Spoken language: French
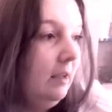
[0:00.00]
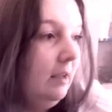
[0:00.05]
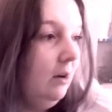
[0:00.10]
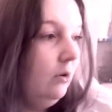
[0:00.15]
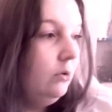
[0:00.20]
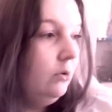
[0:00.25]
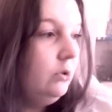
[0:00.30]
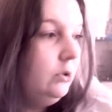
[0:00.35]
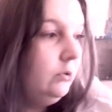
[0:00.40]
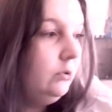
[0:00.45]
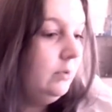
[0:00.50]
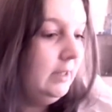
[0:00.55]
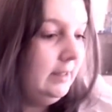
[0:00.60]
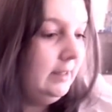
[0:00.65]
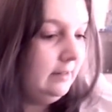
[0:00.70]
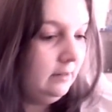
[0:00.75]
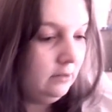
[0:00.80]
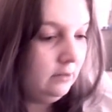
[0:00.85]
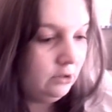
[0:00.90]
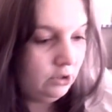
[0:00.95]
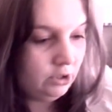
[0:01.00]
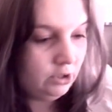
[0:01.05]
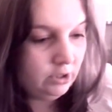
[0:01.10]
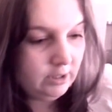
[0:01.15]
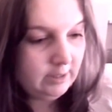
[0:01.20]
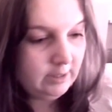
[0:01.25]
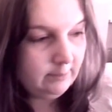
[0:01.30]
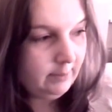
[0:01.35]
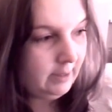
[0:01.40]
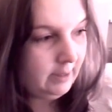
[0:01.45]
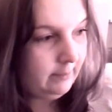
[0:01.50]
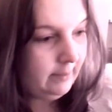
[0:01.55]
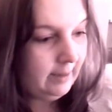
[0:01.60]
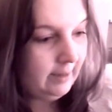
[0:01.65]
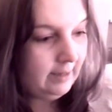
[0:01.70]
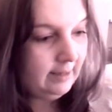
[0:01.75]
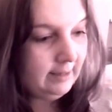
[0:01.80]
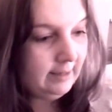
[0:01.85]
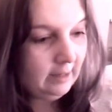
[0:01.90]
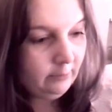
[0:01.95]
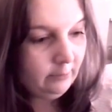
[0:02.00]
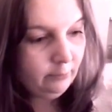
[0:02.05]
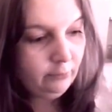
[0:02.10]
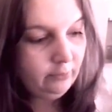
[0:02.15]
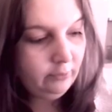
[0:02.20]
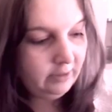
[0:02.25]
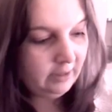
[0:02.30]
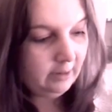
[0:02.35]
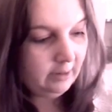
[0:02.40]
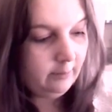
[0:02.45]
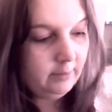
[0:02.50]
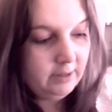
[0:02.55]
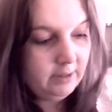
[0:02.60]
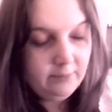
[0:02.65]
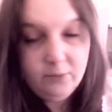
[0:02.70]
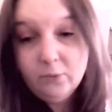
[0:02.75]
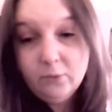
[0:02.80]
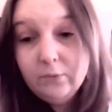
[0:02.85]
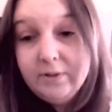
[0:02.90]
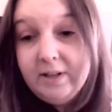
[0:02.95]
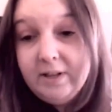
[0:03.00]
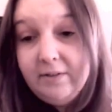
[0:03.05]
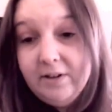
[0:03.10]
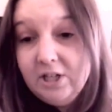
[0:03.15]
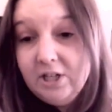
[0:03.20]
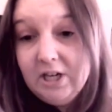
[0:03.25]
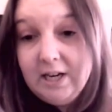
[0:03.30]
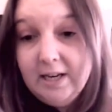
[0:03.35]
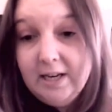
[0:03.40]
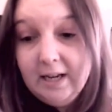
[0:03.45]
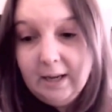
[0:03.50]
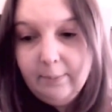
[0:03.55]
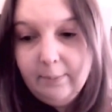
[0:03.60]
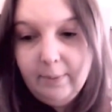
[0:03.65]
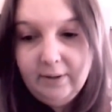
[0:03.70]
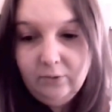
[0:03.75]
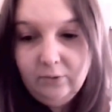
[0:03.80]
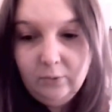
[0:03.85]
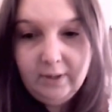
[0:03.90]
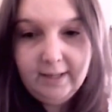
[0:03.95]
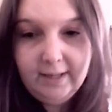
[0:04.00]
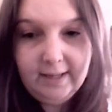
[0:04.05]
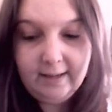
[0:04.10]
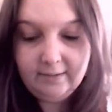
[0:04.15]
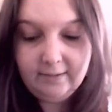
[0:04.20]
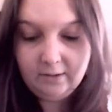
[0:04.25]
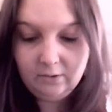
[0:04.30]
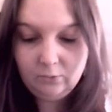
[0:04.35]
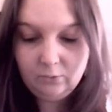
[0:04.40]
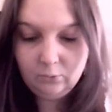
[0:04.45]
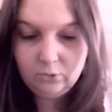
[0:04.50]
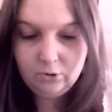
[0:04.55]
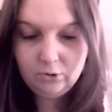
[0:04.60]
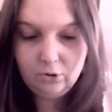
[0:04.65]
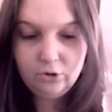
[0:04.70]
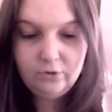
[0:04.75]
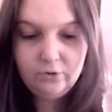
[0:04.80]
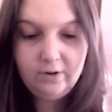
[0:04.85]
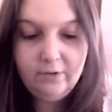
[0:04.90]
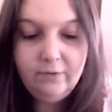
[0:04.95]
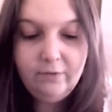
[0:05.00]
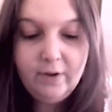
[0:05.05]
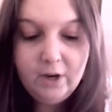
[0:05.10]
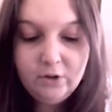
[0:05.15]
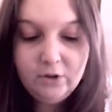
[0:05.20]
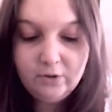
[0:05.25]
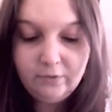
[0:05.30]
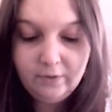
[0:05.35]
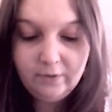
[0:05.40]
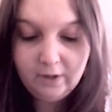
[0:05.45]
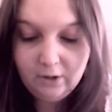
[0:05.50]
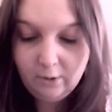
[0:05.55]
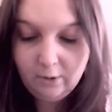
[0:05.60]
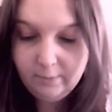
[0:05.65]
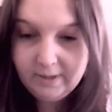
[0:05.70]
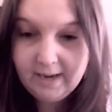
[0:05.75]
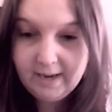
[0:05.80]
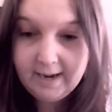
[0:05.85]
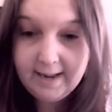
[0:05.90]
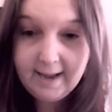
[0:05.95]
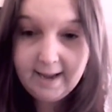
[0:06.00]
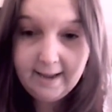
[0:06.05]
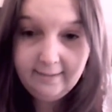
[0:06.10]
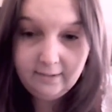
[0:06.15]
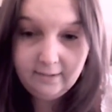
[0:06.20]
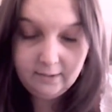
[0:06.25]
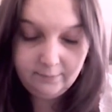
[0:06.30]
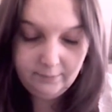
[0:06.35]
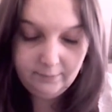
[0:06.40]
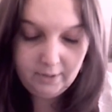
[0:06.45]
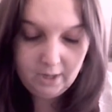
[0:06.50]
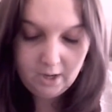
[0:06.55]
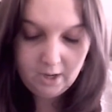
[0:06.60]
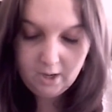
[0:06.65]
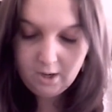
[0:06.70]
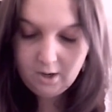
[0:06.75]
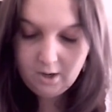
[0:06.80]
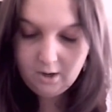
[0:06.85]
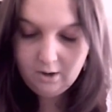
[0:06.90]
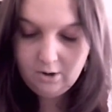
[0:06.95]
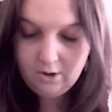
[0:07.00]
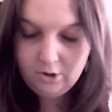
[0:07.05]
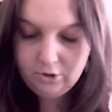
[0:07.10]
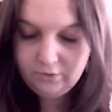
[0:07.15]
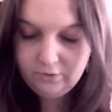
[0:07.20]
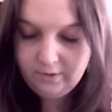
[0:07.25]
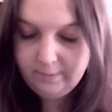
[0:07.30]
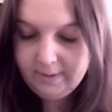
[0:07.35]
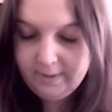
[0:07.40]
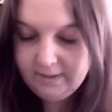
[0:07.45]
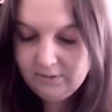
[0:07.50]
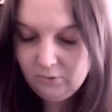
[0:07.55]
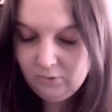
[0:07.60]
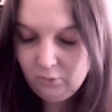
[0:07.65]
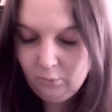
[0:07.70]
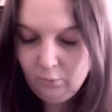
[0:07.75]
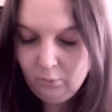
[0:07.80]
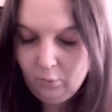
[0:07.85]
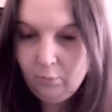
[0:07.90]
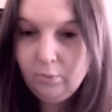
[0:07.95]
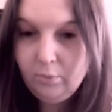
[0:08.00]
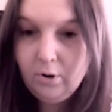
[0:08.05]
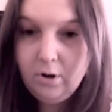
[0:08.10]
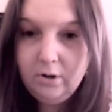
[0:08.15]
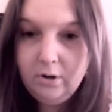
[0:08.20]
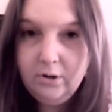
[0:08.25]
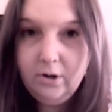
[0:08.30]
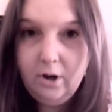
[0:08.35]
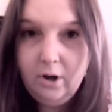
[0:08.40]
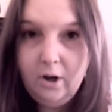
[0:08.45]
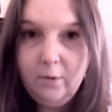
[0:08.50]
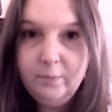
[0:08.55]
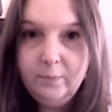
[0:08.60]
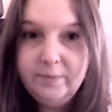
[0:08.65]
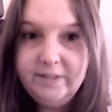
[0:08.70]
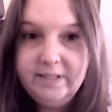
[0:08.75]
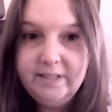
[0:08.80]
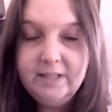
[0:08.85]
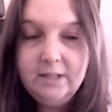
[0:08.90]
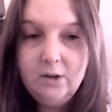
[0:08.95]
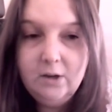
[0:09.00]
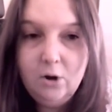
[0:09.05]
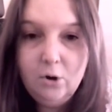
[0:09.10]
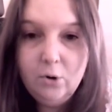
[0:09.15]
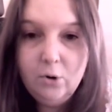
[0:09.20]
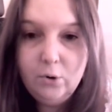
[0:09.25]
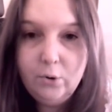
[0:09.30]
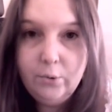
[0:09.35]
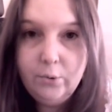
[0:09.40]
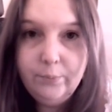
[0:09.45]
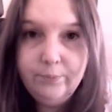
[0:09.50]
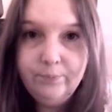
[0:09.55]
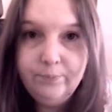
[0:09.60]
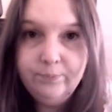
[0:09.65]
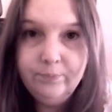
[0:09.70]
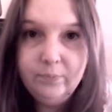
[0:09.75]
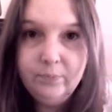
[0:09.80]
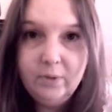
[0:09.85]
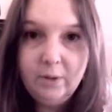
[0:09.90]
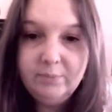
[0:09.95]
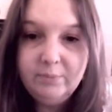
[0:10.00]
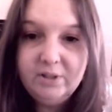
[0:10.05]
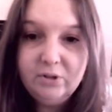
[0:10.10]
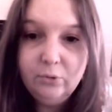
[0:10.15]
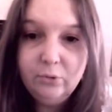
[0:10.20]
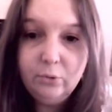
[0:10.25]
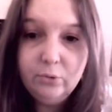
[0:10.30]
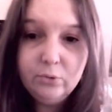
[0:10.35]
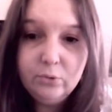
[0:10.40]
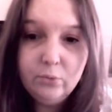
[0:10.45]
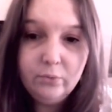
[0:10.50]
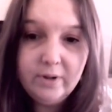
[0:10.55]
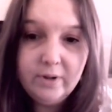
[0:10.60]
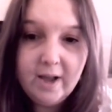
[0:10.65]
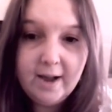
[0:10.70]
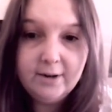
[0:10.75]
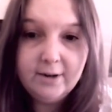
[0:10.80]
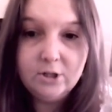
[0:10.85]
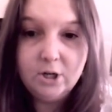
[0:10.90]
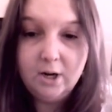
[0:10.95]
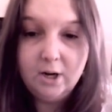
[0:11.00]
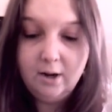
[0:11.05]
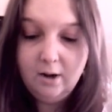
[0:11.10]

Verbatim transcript: ensuite, j'ai préparé quatre bouquins, mais bon, vous savez, je ne les lirai pas tous les quatre. Donc ce que je vais faire, je vais faire comme Galéane. Euh, je vais mettre sur mon blog un petit, euh, un petit truc sondage là